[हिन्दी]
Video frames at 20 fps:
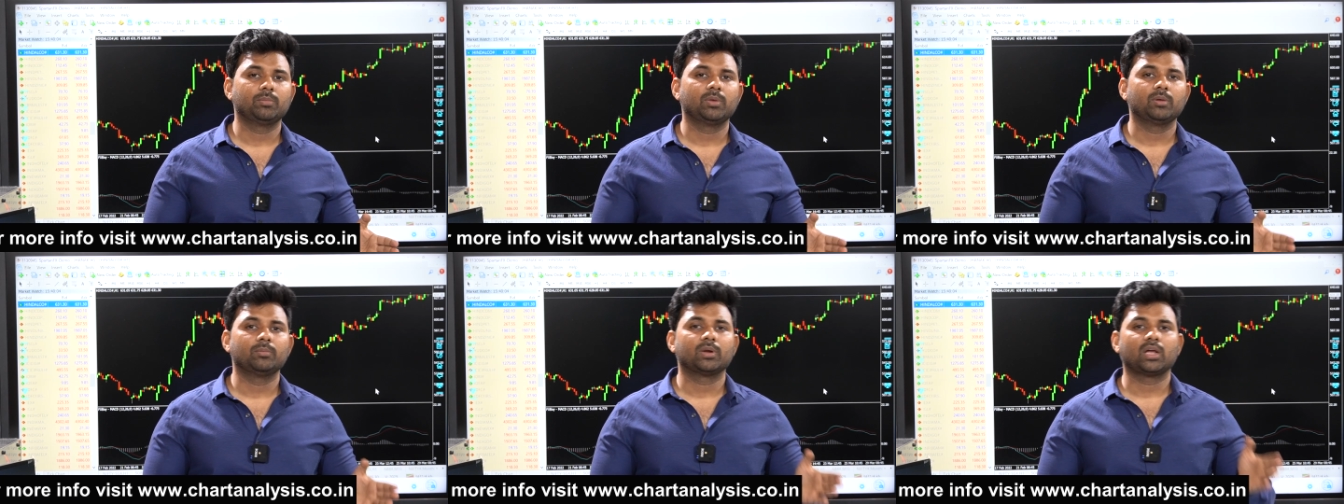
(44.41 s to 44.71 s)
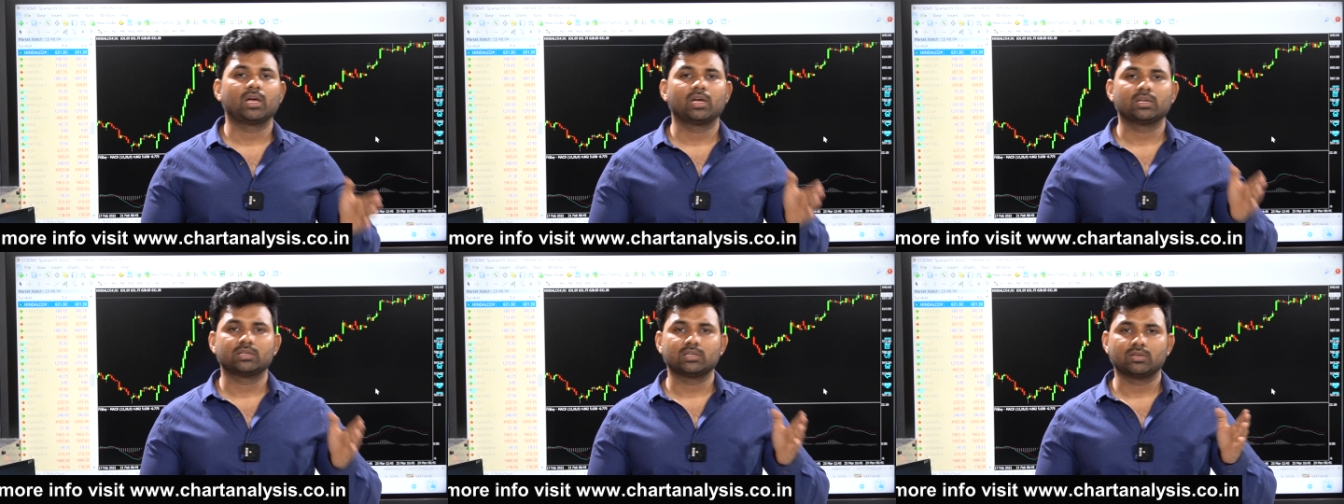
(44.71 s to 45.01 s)
पे
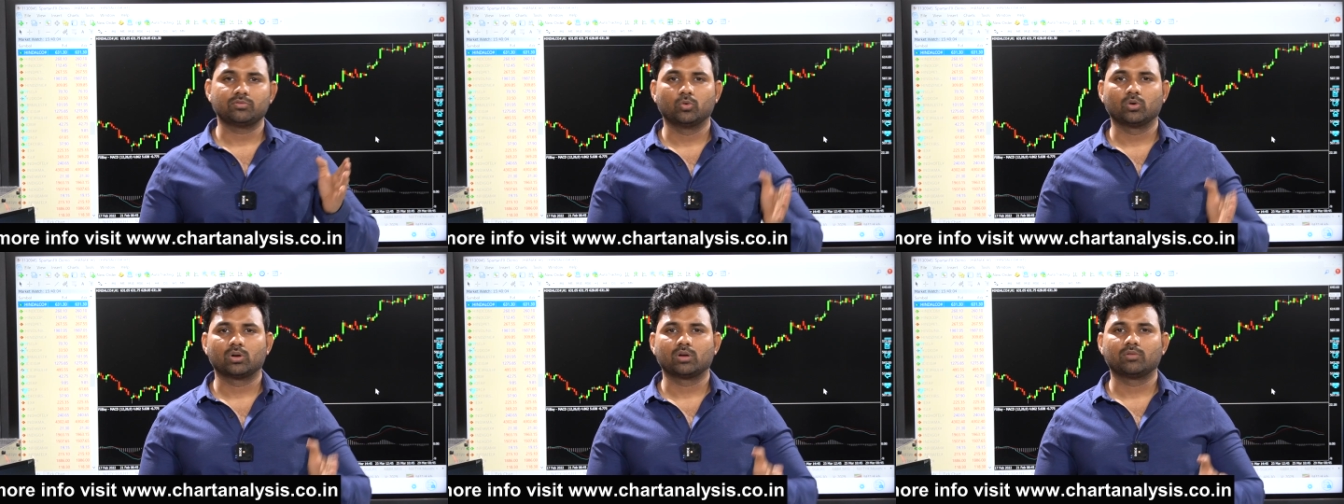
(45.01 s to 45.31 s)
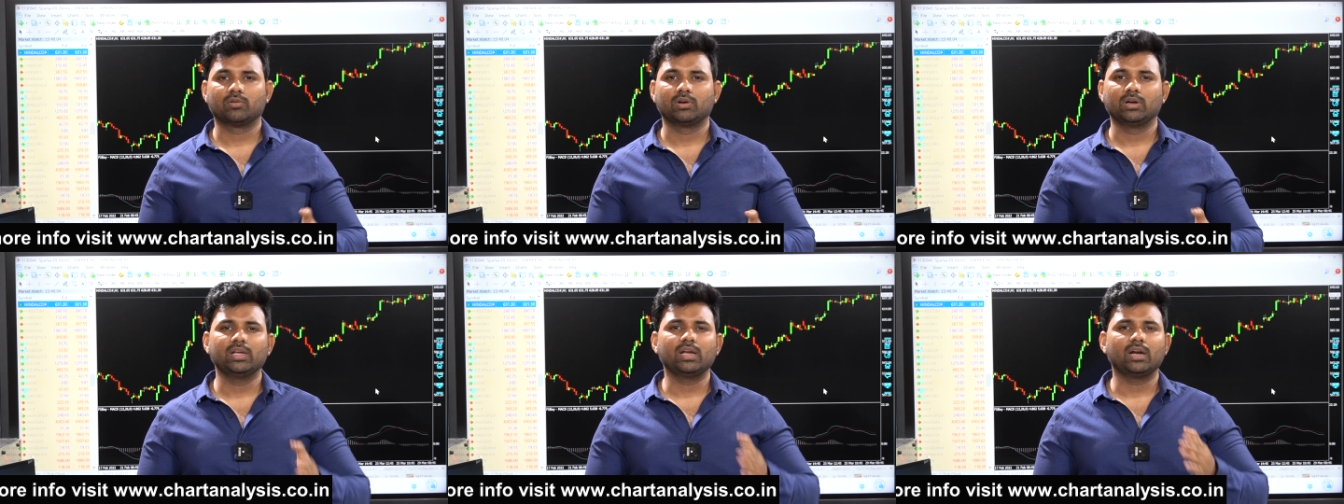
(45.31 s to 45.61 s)
बनाया चाहे फोर
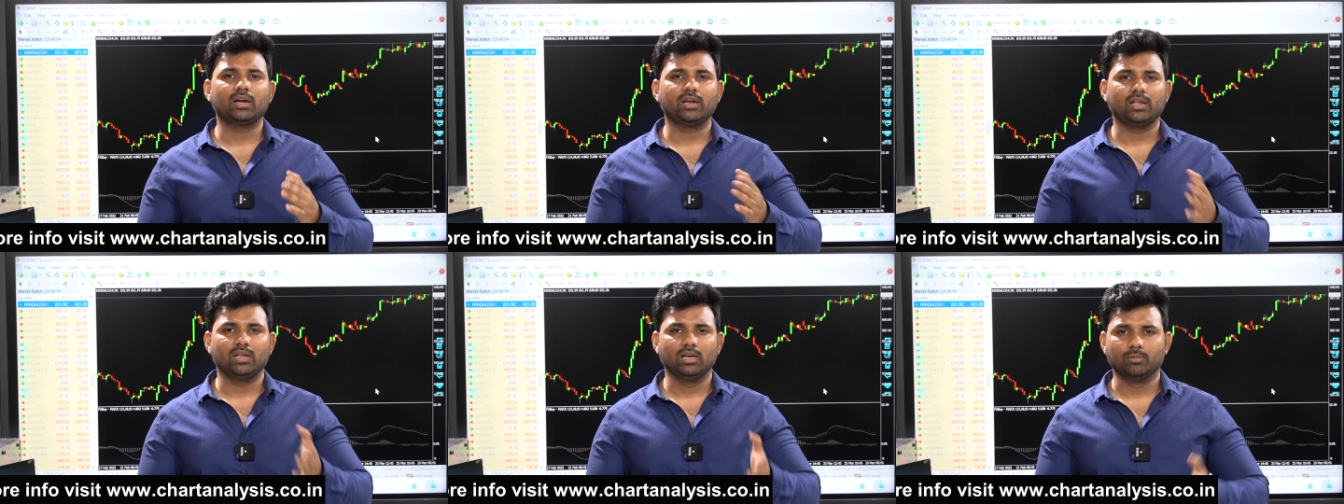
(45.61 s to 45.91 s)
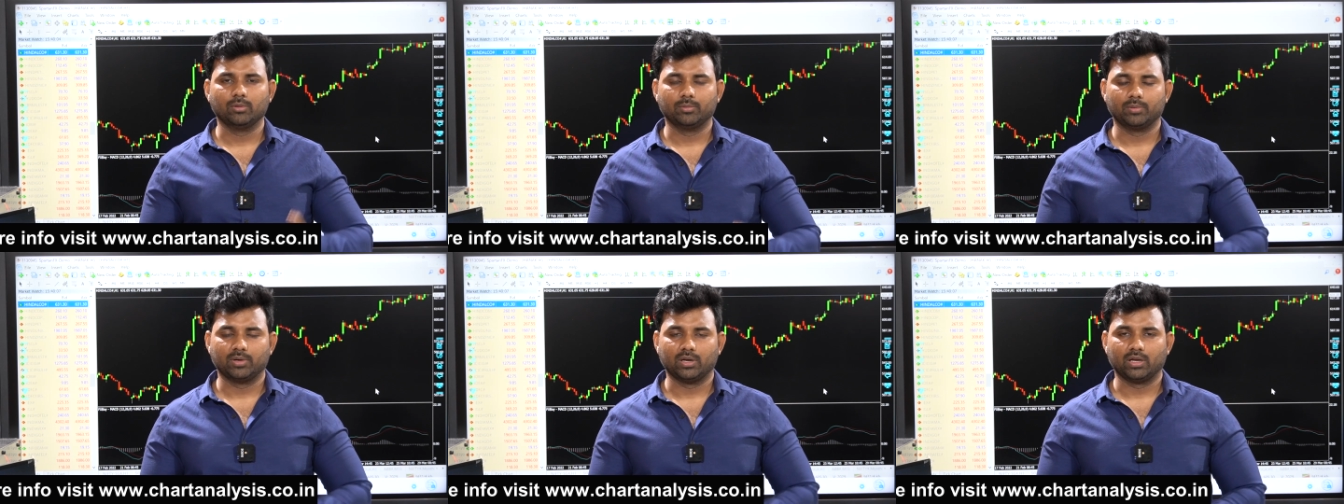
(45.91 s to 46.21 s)
अवरली या डेली
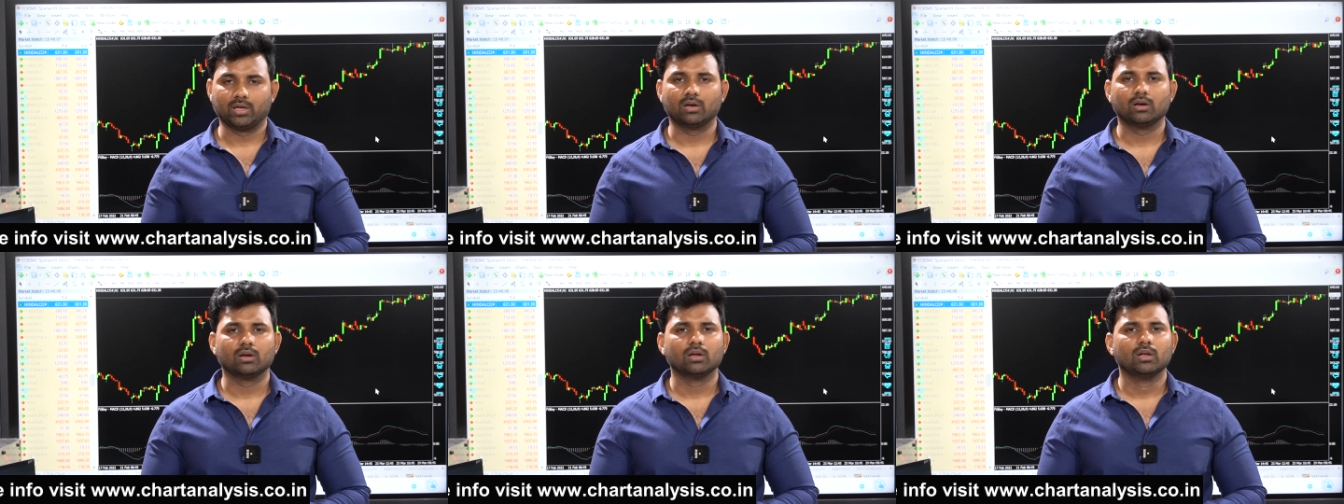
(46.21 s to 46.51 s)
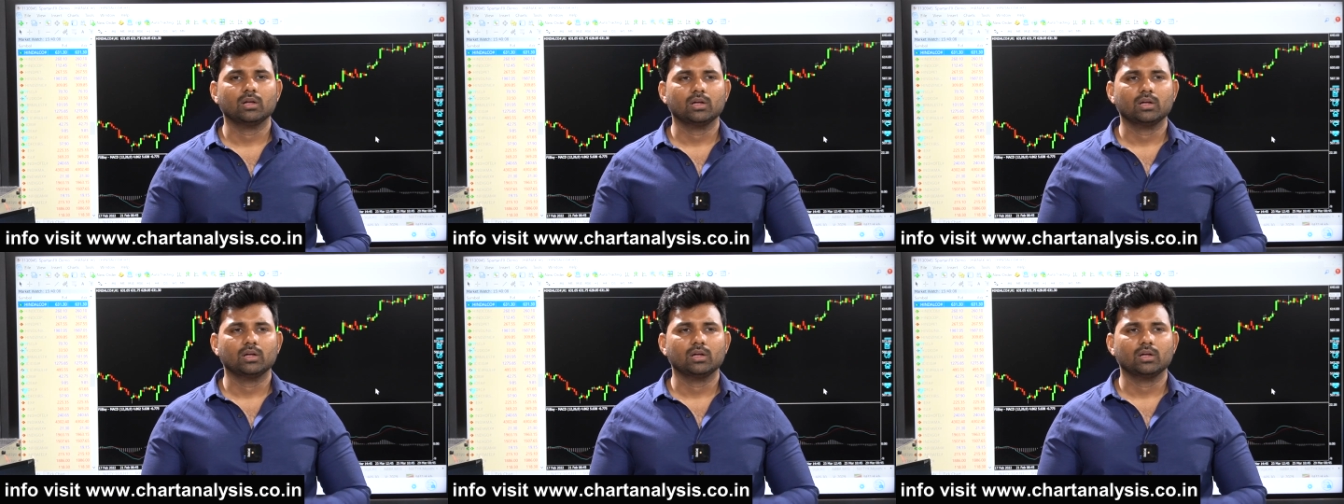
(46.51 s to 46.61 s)
पे बनाया